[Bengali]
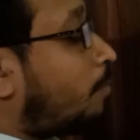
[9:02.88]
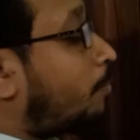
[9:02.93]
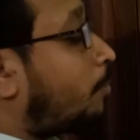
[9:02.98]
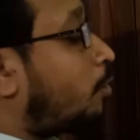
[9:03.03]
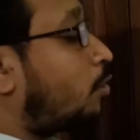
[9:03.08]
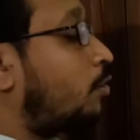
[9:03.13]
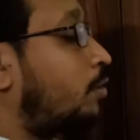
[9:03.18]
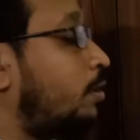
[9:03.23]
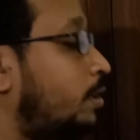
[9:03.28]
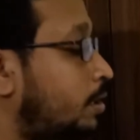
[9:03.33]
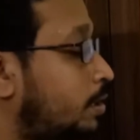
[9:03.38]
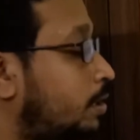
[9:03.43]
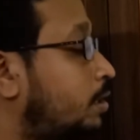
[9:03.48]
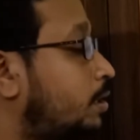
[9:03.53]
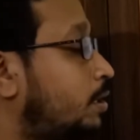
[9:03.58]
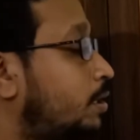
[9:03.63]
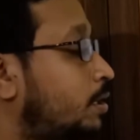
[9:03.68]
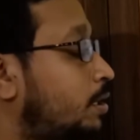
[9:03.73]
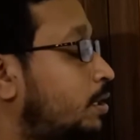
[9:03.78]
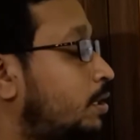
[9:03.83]
সমকোণ
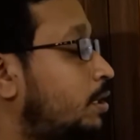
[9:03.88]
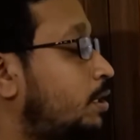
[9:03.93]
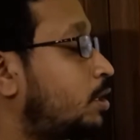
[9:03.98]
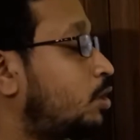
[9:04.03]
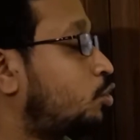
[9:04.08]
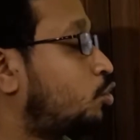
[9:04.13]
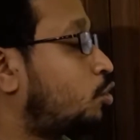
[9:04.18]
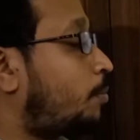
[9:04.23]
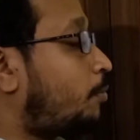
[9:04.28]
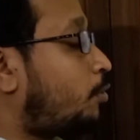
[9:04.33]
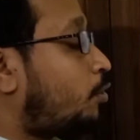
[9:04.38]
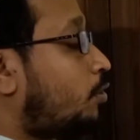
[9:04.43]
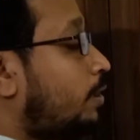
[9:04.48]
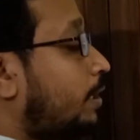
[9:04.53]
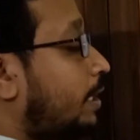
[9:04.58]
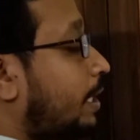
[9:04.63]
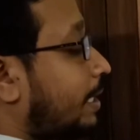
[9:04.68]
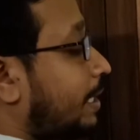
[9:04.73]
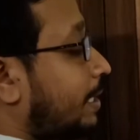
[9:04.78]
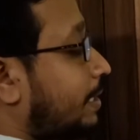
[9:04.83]

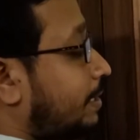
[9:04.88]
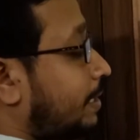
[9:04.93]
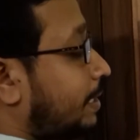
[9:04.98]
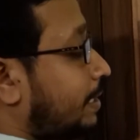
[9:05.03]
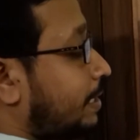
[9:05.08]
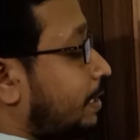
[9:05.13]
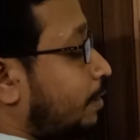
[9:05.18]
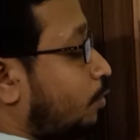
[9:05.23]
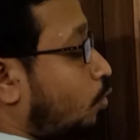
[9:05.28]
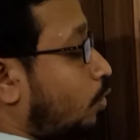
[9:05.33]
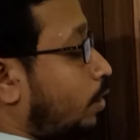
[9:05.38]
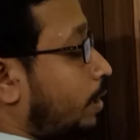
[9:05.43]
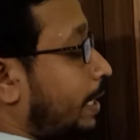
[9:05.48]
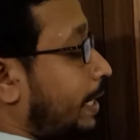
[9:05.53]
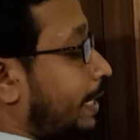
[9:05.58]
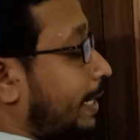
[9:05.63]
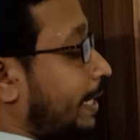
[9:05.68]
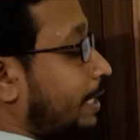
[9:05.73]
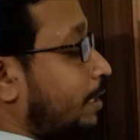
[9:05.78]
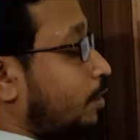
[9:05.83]
সমকোণটার ক্ষেত্রে এই যে কোনটা
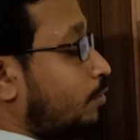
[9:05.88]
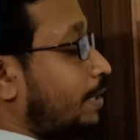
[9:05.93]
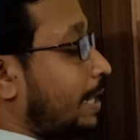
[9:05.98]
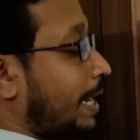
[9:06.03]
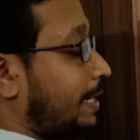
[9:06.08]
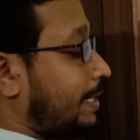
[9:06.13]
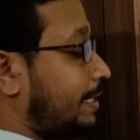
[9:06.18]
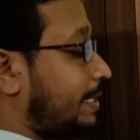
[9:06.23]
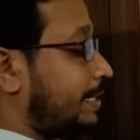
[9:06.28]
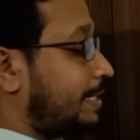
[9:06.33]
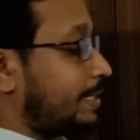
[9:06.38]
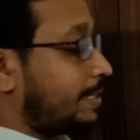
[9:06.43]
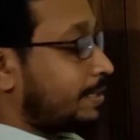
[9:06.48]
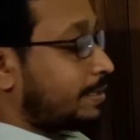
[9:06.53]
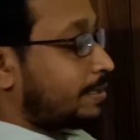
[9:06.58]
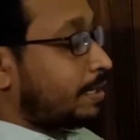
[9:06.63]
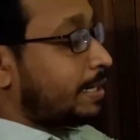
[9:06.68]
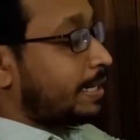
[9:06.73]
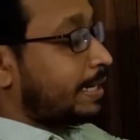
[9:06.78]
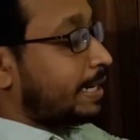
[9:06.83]
এটা কিন্তু নাইনটি ডিগ্রি
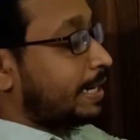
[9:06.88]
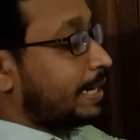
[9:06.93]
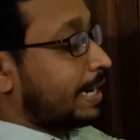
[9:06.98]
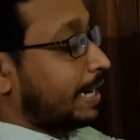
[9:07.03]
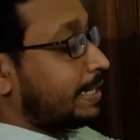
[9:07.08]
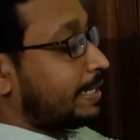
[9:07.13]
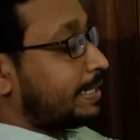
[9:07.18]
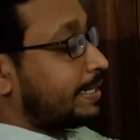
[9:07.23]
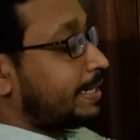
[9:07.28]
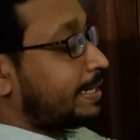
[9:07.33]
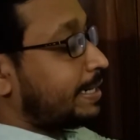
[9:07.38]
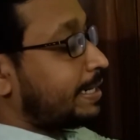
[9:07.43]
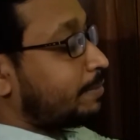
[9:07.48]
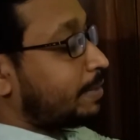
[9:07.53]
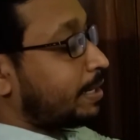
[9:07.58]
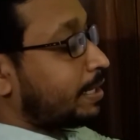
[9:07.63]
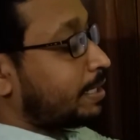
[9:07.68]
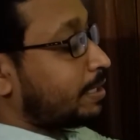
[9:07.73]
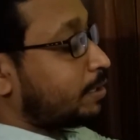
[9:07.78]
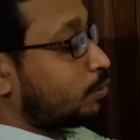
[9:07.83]
তাহলে এটাকে নাইনটি ডিগ্রি
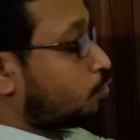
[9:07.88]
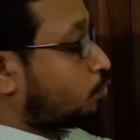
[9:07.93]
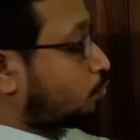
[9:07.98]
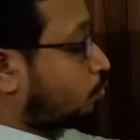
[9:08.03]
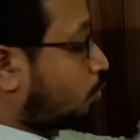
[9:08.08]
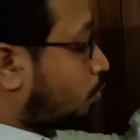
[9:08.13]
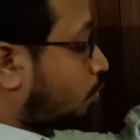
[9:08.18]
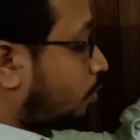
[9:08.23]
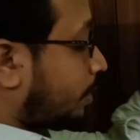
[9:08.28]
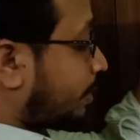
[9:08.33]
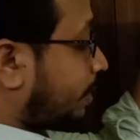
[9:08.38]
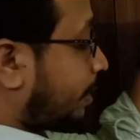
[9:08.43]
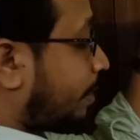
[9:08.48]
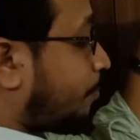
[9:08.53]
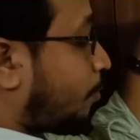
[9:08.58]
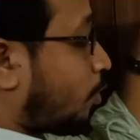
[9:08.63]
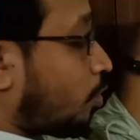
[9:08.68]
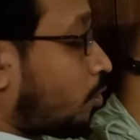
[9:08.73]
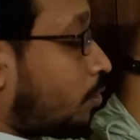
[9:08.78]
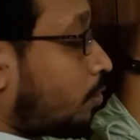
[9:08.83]
মানে কি সূক্ষ্মকোণের থেকে
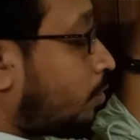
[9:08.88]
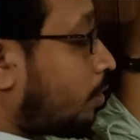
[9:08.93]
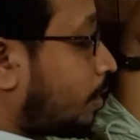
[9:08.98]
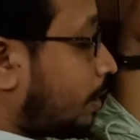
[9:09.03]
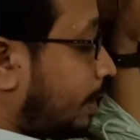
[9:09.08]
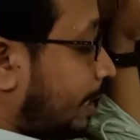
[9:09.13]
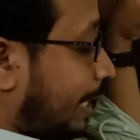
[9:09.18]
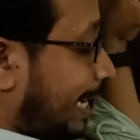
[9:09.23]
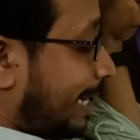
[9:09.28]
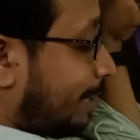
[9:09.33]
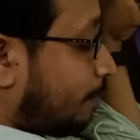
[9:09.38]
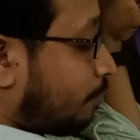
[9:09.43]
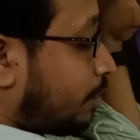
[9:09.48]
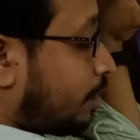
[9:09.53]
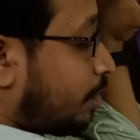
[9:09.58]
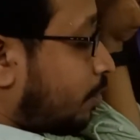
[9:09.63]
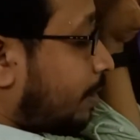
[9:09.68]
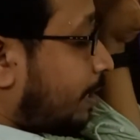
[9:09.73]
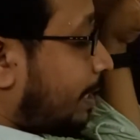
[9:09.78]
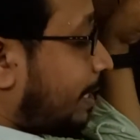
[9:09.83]
বড় এটা তো
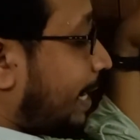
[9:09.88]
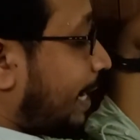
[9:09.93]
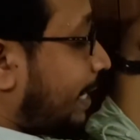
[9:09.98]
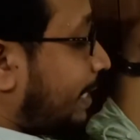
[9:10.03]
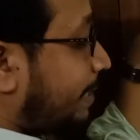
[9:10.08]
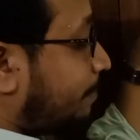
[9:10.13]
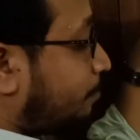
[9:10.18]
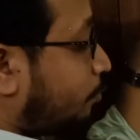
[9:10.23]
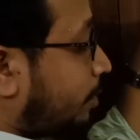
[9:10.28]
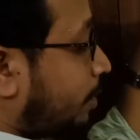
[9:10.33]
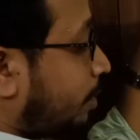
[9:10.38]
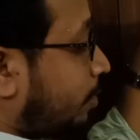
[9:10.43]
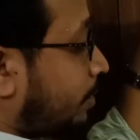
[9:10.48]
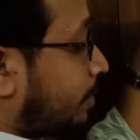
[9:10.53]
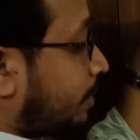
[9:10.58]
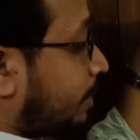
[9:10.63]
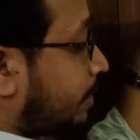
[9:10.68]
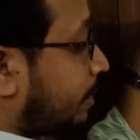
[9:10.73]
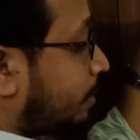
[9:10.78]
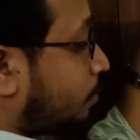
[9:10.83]
জিরো থেকে নাইনটির মধ্যে
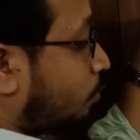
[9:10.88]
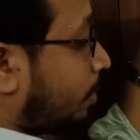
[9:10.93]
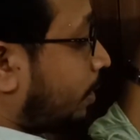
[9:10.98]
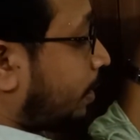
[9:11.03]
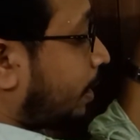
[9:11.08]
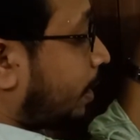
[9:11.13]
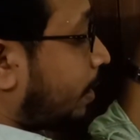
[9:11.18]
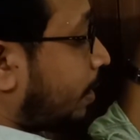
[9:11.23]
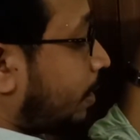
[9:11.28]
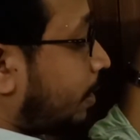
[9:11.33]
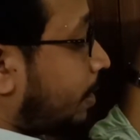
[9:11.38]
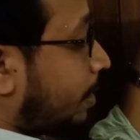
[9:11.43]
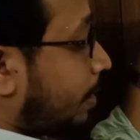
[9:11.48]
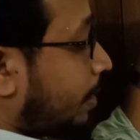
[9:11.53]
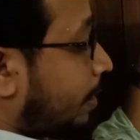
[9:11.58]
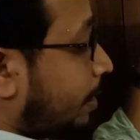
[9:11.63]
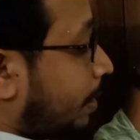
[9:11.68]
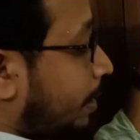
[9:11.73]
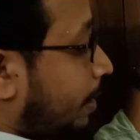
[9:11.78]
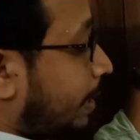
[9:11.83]
রয়েছে এই যে কোনটা
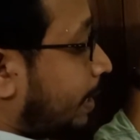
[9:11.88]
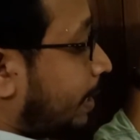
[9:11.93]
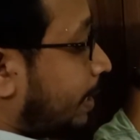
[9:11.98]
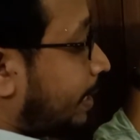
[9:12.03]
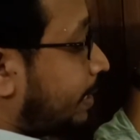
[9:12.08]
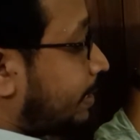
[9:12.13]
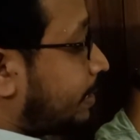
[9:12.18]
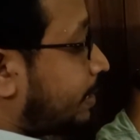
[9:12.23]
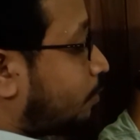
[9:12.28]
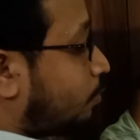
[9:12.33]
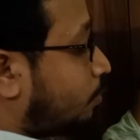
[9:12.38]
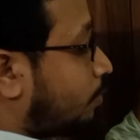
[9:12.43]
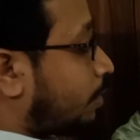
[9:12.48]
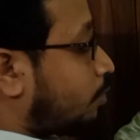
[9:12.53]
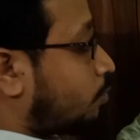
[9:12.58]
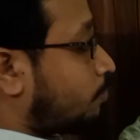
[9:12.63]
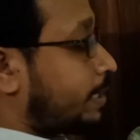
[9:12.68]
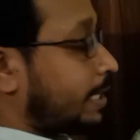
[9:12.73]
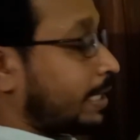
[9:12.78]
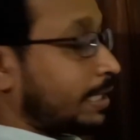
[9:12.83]
এখানে এই যে কোনটা
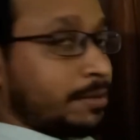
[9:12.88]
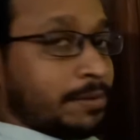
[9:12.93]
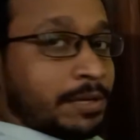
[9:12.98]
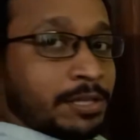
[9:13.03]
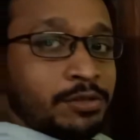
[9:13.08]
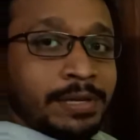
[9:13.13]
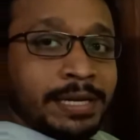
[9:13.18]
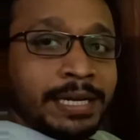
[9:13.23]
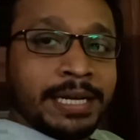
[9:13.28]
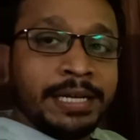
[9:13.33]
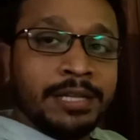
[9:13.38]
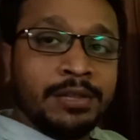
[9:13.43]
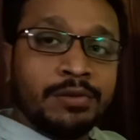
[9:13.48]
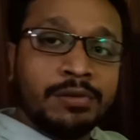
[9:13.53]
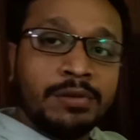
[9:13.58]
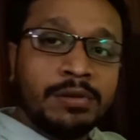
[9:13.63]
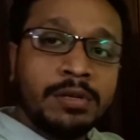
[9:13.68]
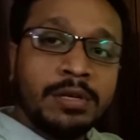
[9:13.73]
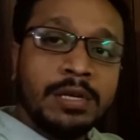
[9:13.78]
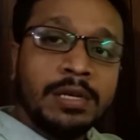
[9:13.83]
তুমি দেখতে পাচ্ছ এটা কিন্তু
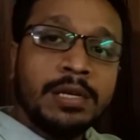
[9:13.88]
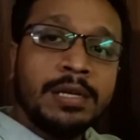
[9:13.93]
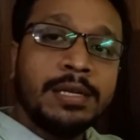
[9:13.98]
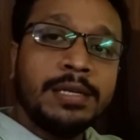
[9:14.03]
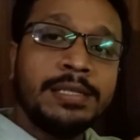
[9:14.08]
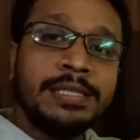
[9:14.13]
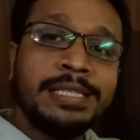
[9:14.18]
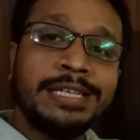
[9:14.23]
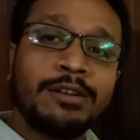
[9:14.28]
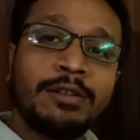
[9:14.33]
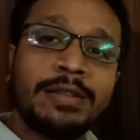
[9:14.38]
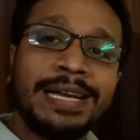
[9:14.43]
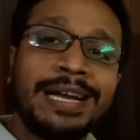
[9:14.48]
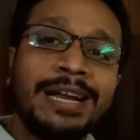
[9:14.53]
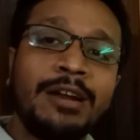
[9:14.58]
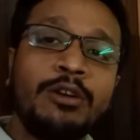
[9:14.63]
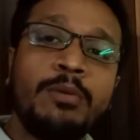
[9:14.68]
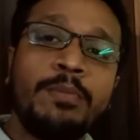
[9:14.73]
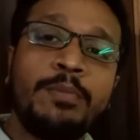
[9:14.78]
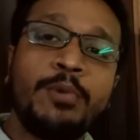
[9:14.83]
জিরো থেকে
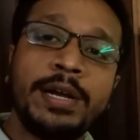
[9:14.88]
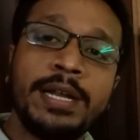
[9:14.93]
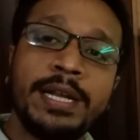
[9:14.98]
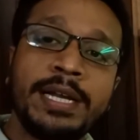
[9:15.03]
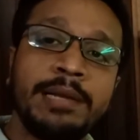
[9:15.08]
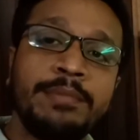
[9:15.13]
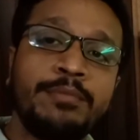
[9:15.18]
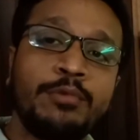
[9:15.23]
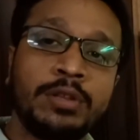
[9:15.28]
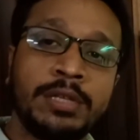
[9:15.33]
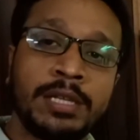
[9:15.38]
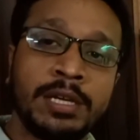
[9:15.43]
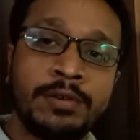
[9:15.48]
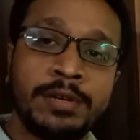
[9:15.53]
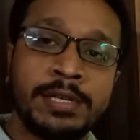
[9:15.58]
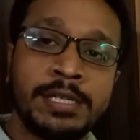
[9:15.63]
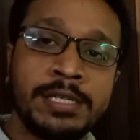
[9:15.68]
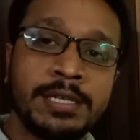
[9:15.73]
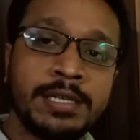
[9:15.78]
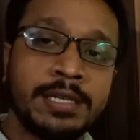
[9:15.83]
নব্বই ডিগ্রির মধ্যে
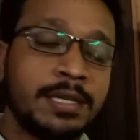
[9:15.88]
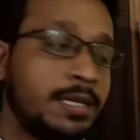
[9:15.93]
রয়েছে